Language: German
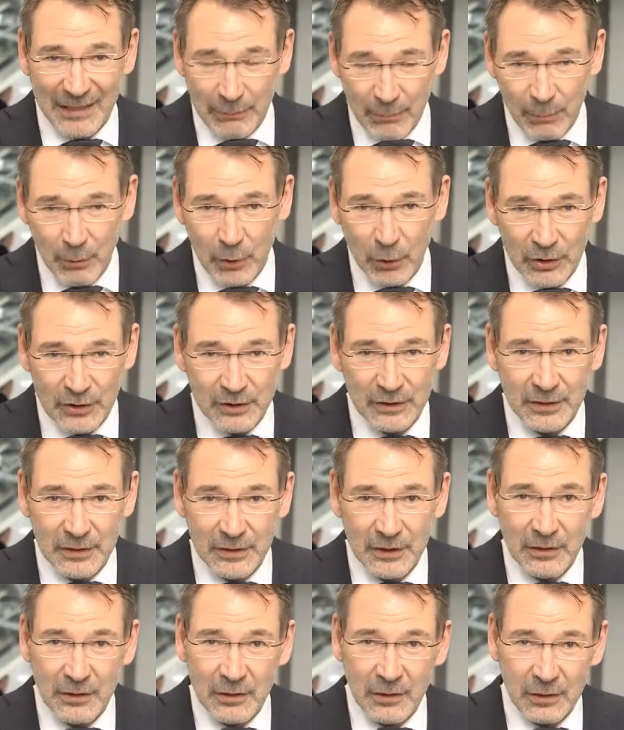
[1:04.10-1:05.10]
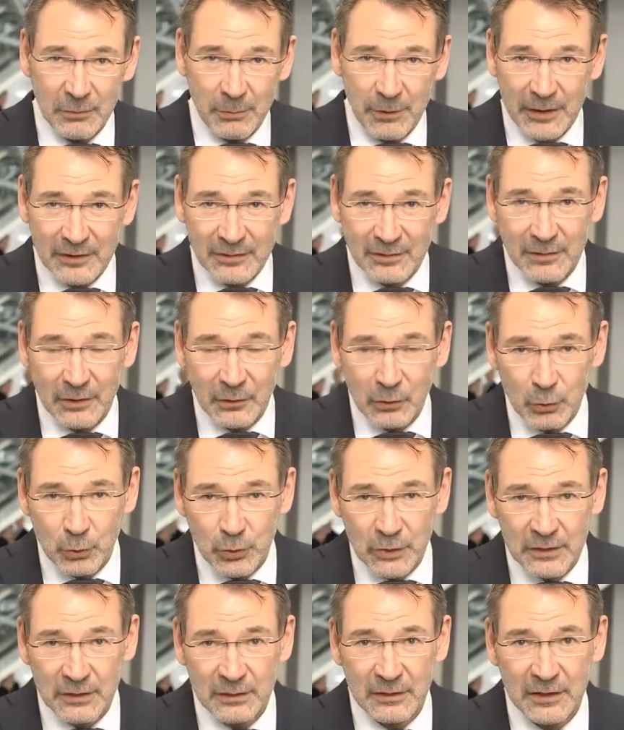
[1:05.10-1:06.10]
Werbeblock, überlassen den
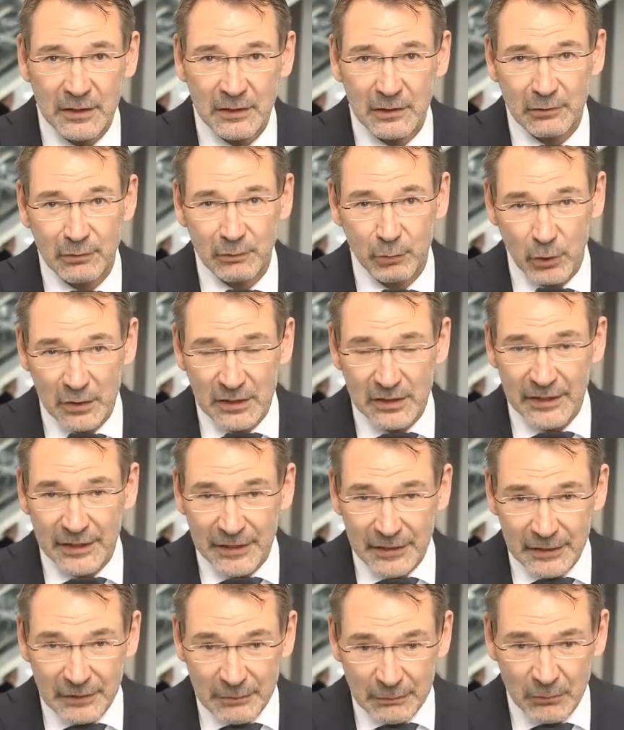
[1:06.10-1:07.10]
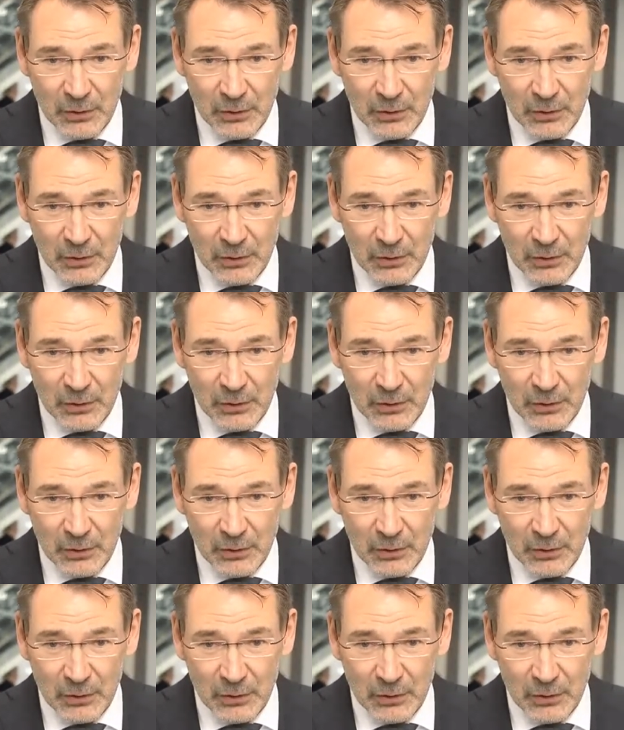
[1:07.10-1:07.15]
Kunden hier die Vorträge.